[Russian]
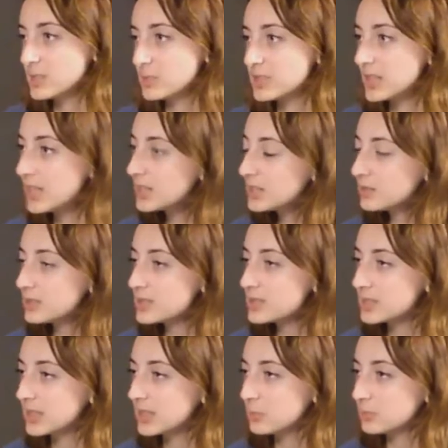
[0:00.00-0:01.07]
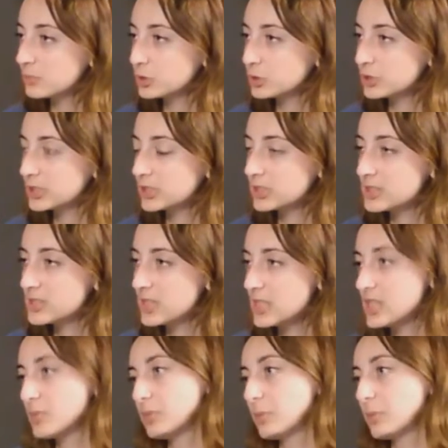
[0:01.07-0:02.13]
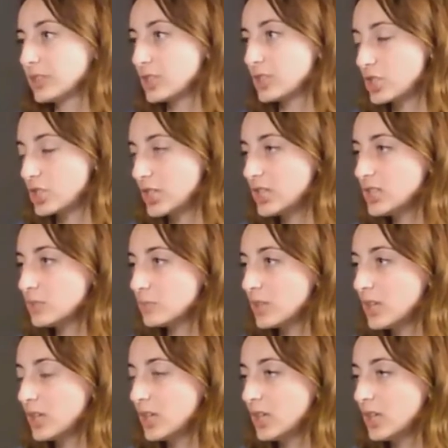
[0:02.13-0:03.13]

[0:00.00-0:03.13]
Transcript: этим сталкивались, с таким вот стереотипным отношением?